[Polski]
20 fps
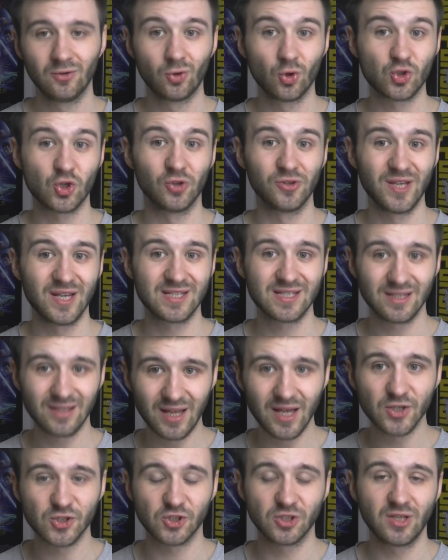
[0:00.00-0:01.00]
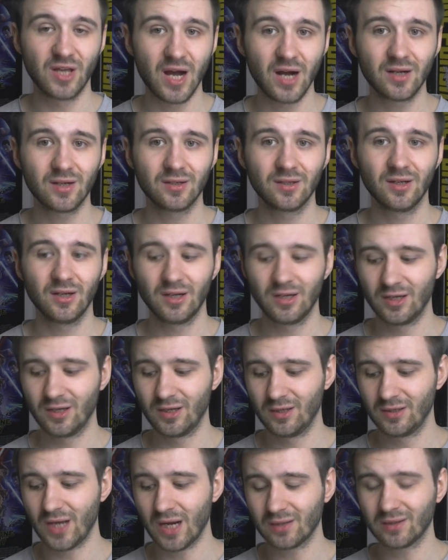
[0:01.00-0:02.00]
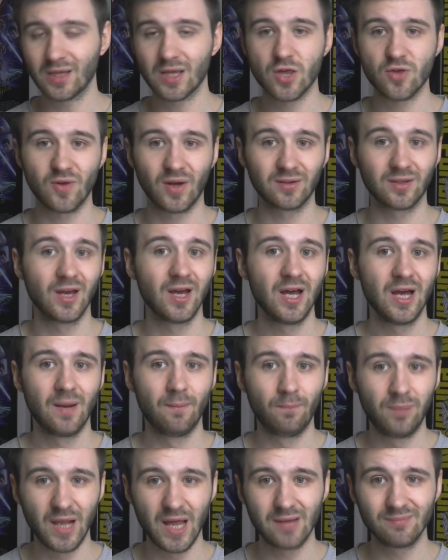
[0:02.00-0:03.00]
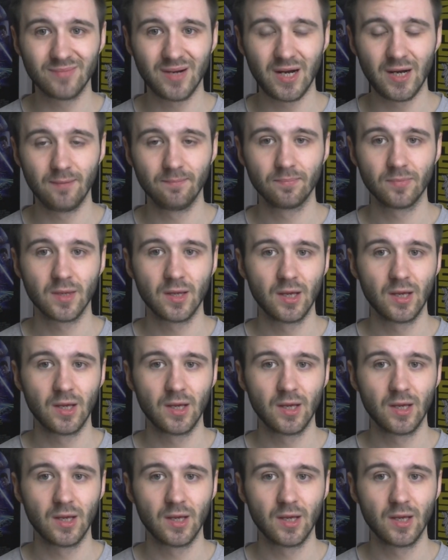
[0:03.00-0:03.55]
to już od nas zależy, jak, e, jak ten świat Blame'a